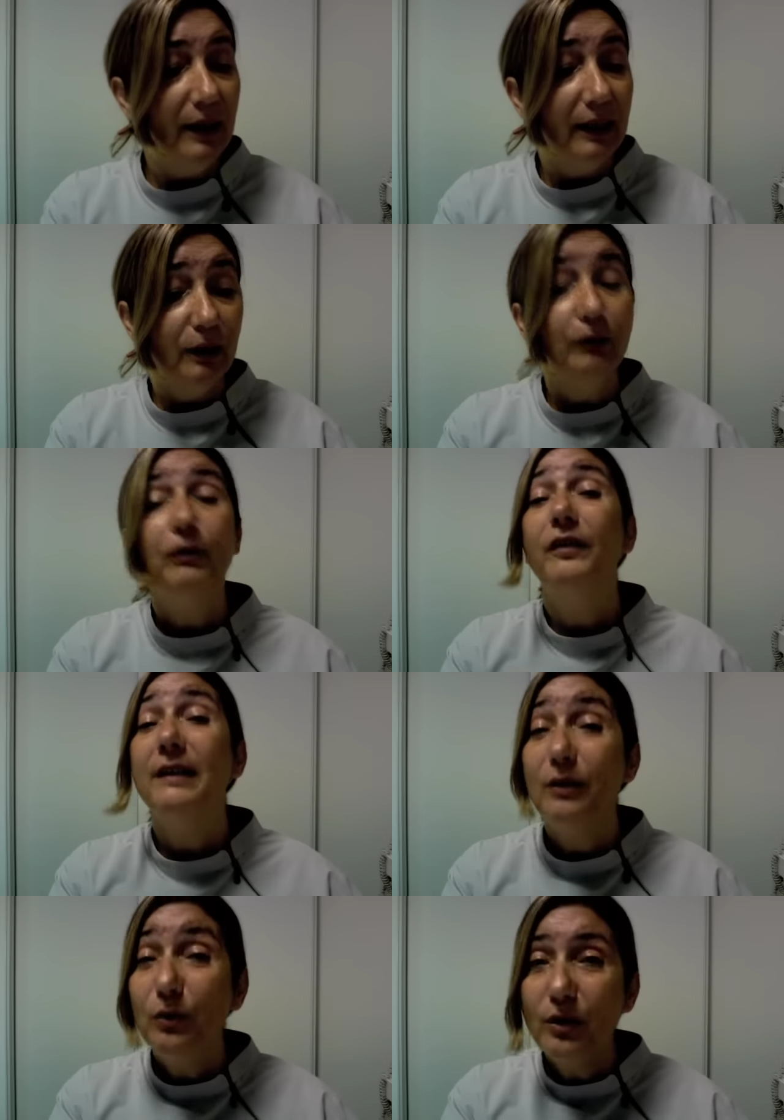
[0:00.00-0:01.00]
Então eu vou
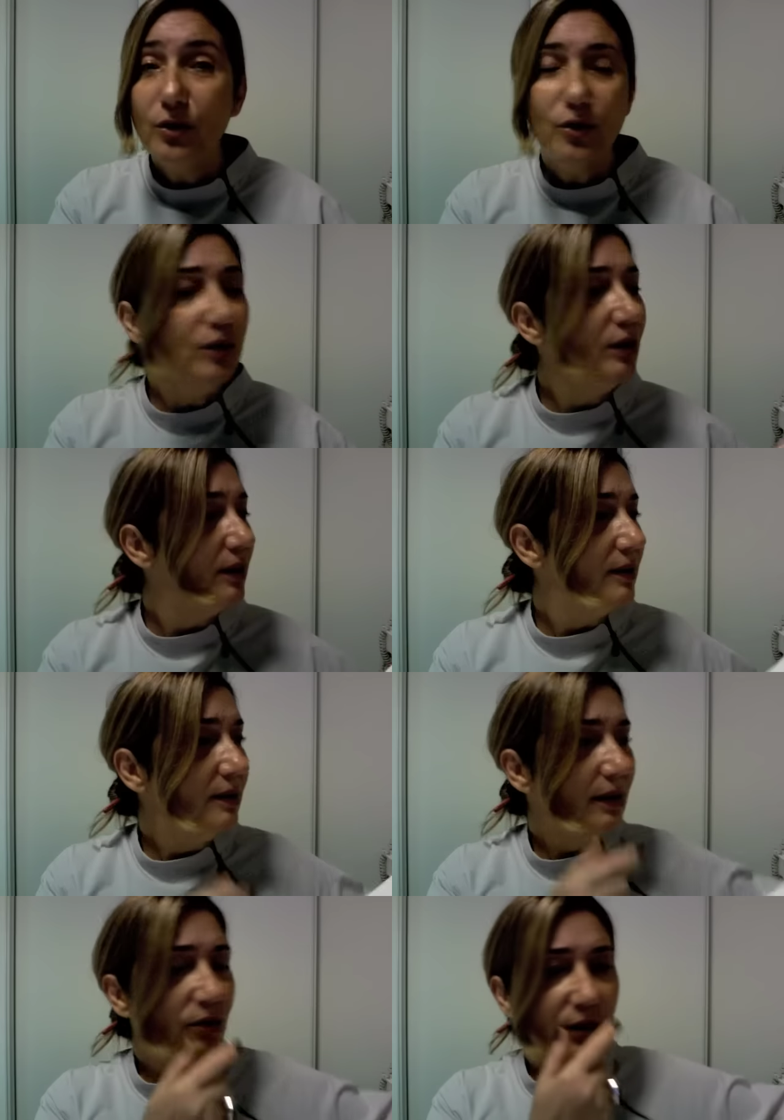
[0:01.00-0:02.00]
fazer dois dias,
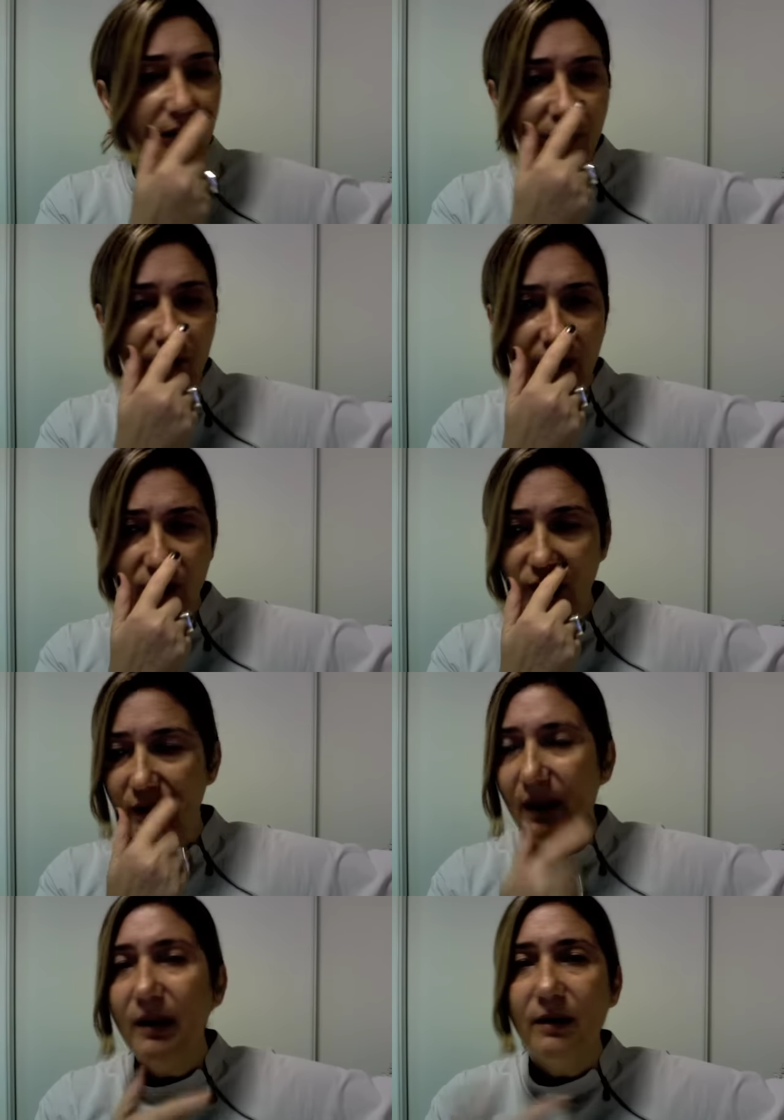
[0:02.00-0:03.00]
acho que é
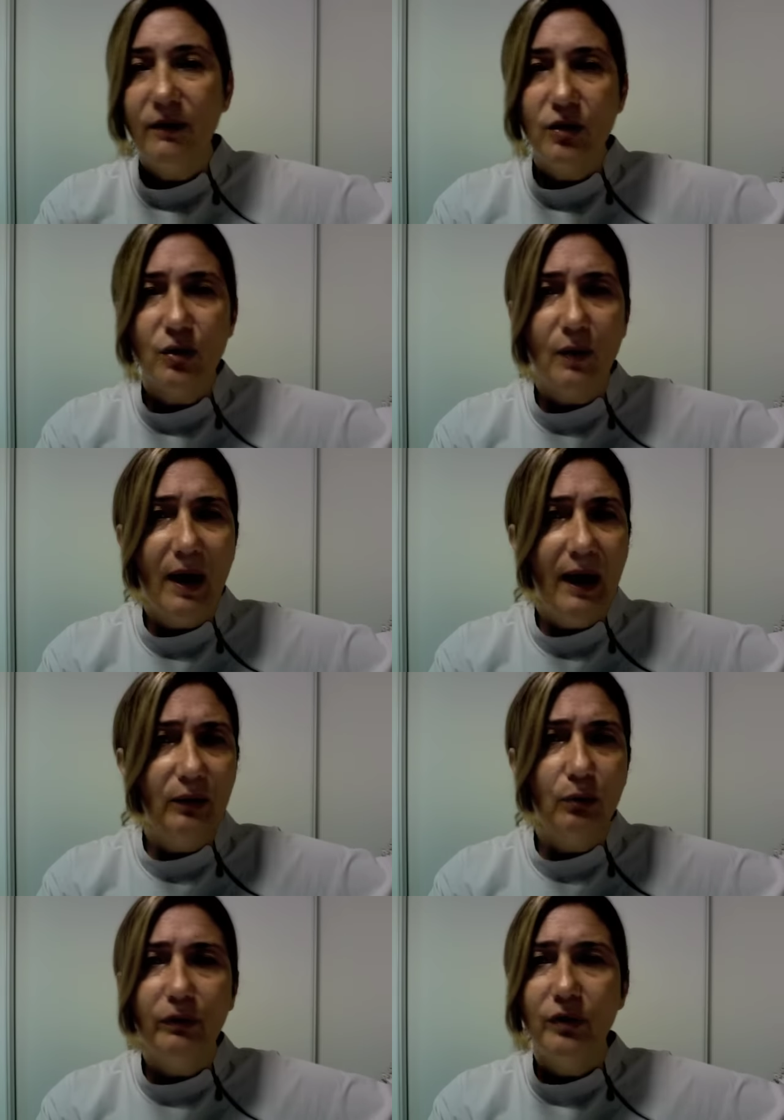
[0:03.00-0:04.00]
23 e
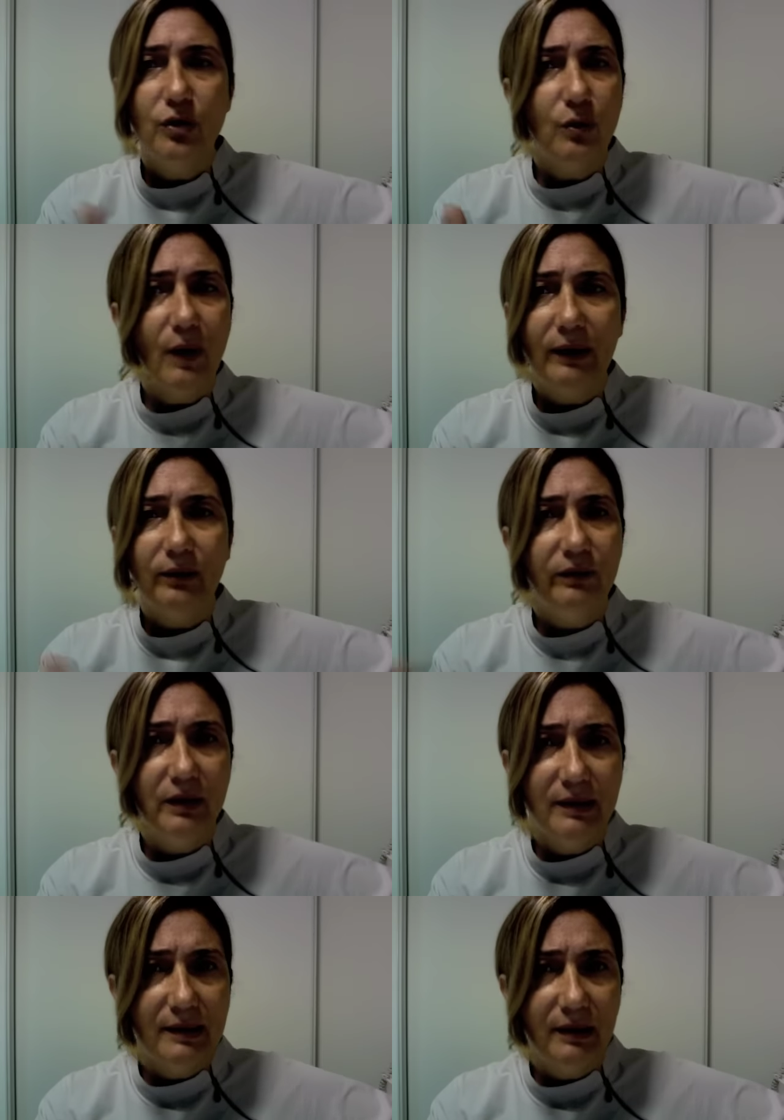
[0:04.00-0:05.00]
24, ou 24 e
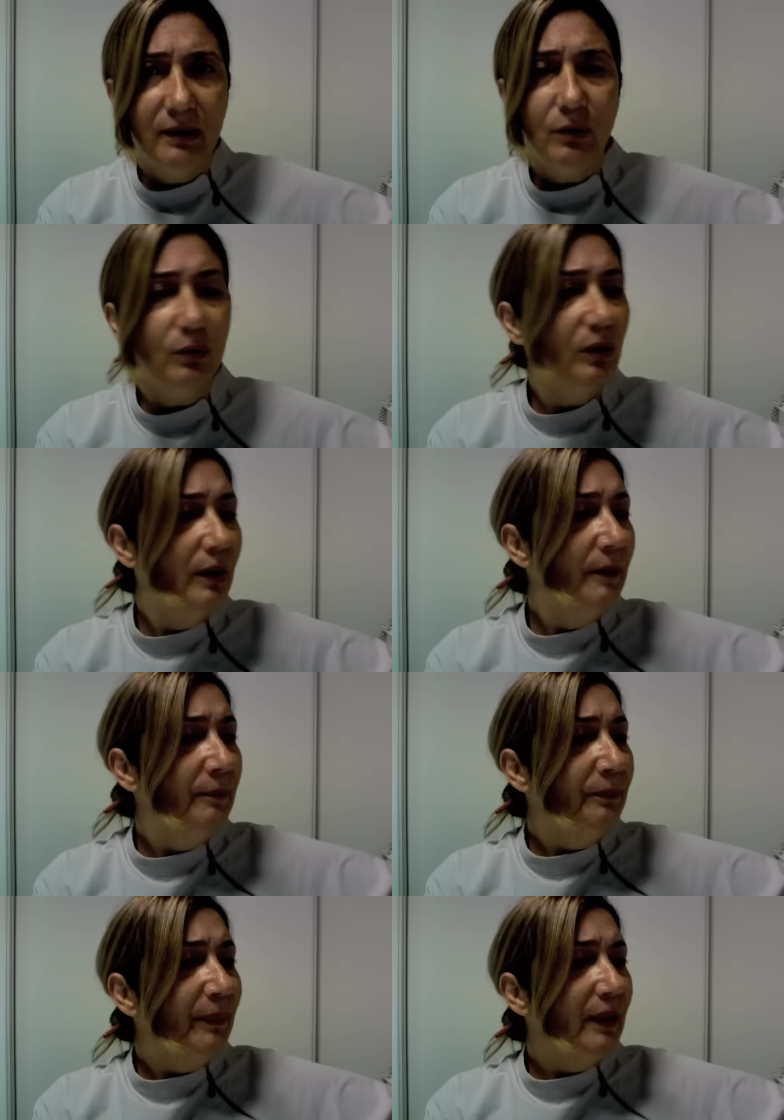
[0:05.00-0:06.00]
25
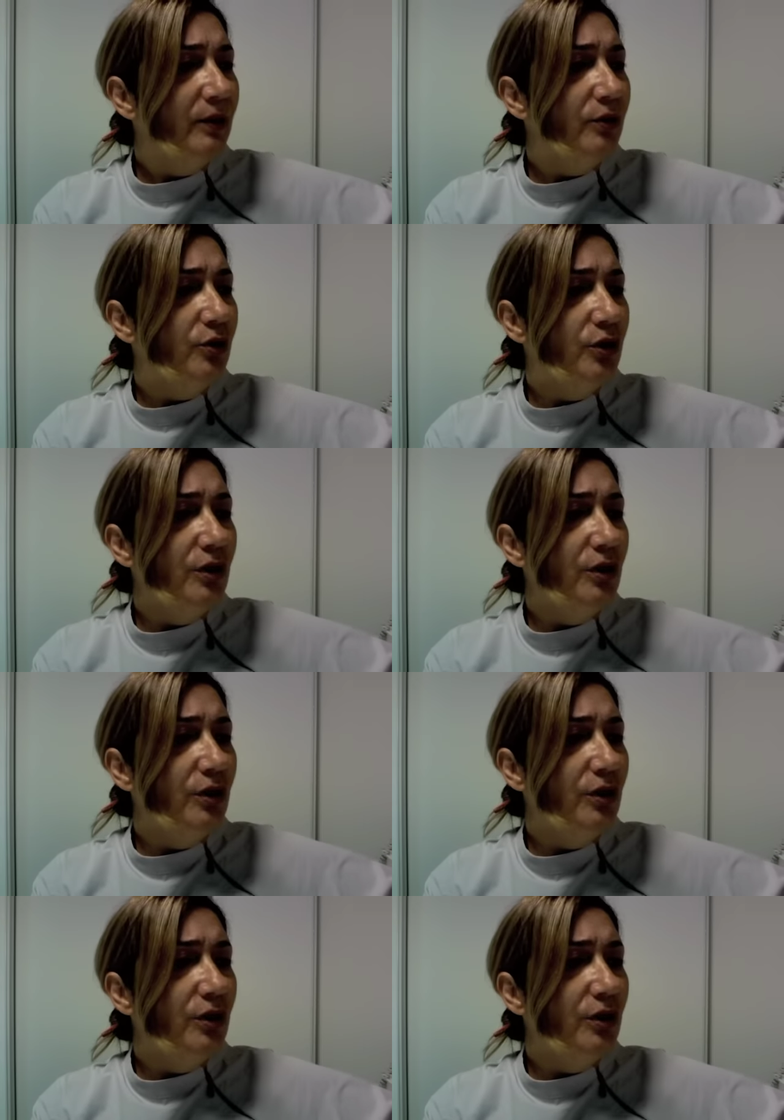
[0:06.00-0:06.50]
de